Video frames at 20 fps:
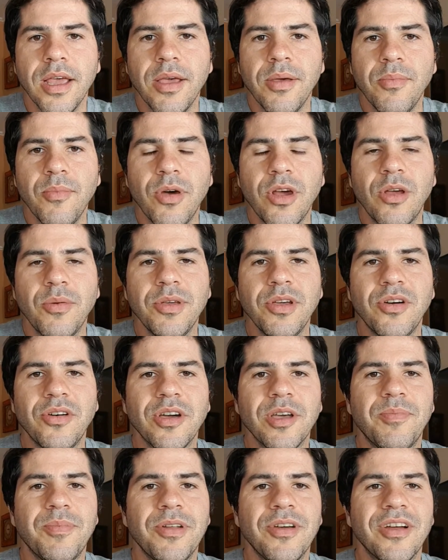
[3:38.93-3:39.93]
Bueno
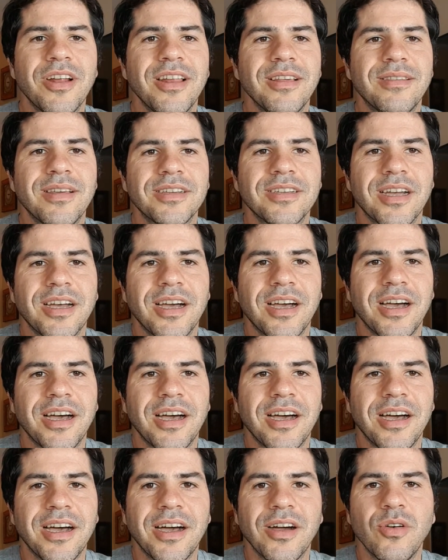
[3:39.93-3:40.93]
amigos, espero que les
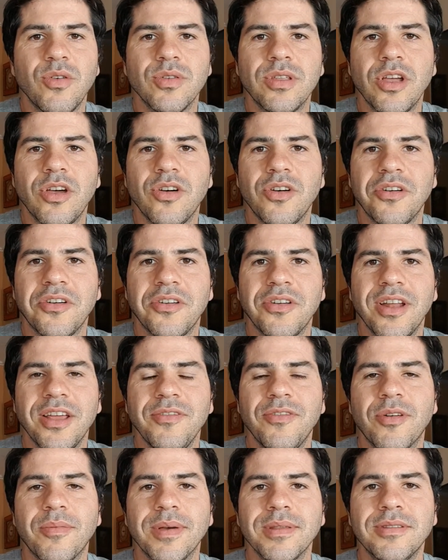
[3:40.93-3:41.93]
haya gustado la
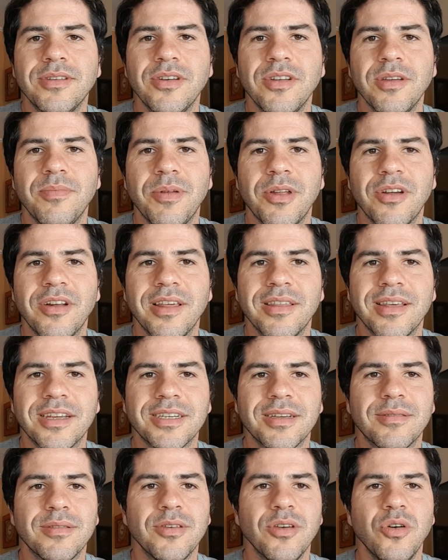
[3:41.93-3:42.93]
información, espero que les
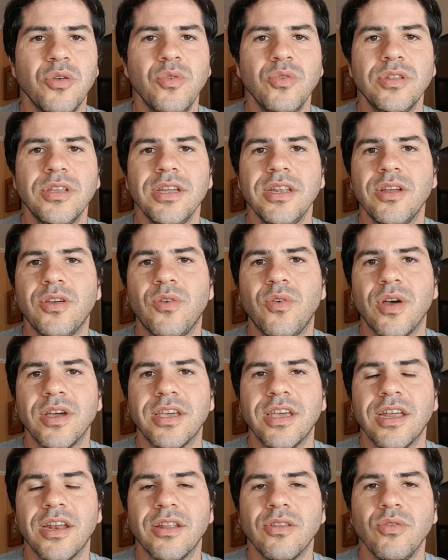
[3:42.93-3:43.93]
haya sido útil.
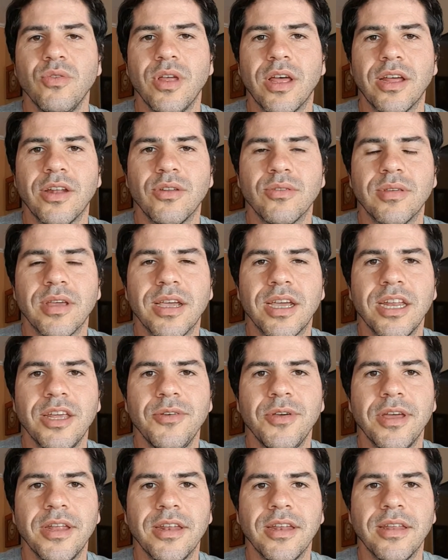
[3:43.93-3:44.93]
Cualquier duda nos
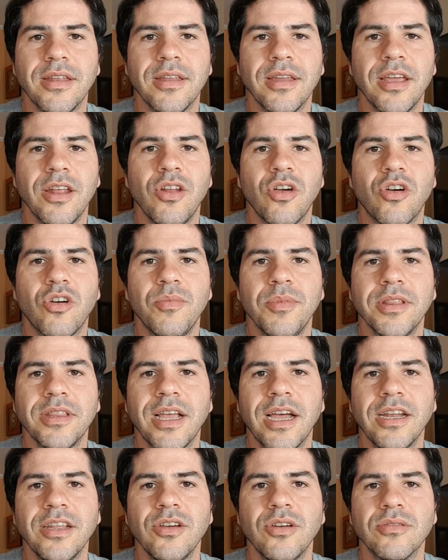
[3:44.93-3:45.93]
escriben en los
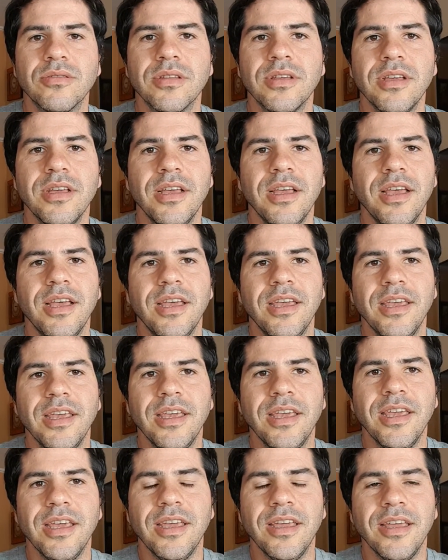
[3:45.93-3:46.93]
comentarios
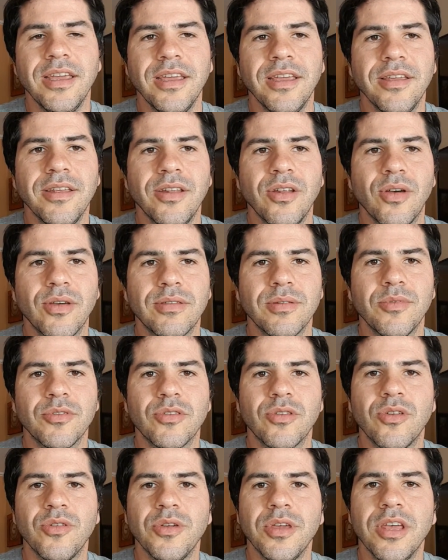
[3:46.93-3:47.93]
y lo hacemos
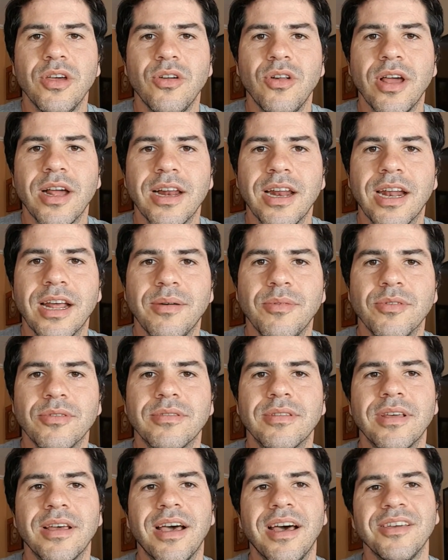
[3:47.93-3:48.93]
otro video, lo aclaramos.
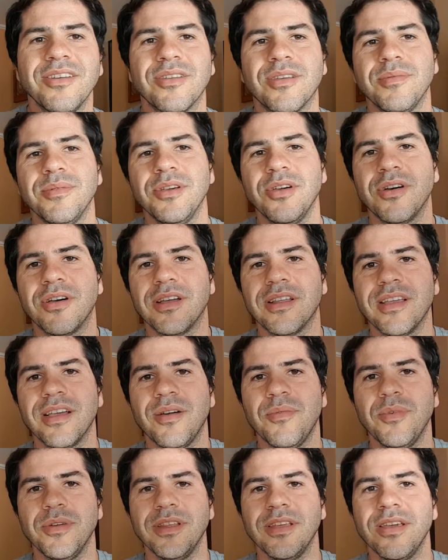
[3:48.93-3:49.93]
Adiós amigos, que
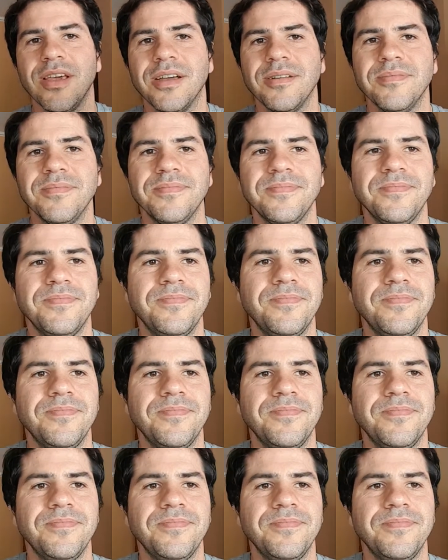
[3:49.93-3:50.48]
tengan buen día.